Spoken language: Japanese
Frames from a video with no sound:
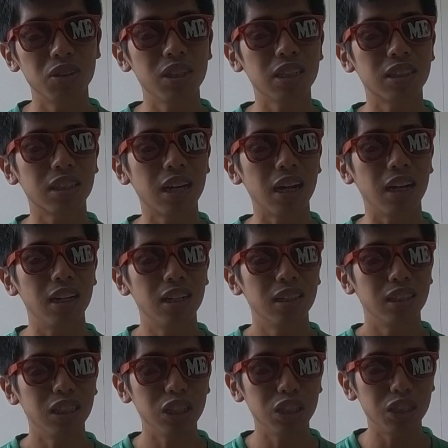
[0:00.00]
ういうやつが
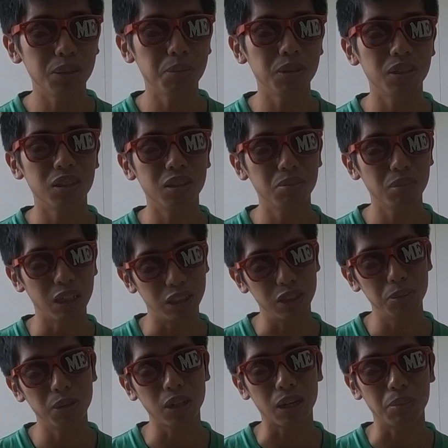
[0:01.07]
一部、まあ、
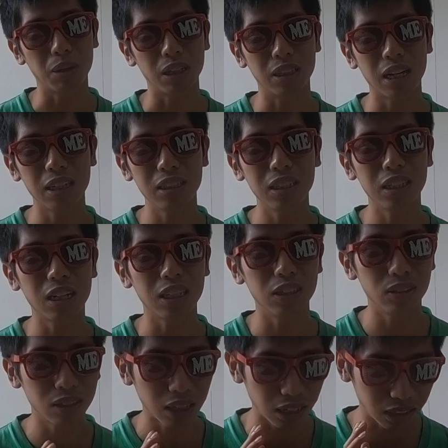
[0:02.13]
一部っていうか、まあ、何人かいるか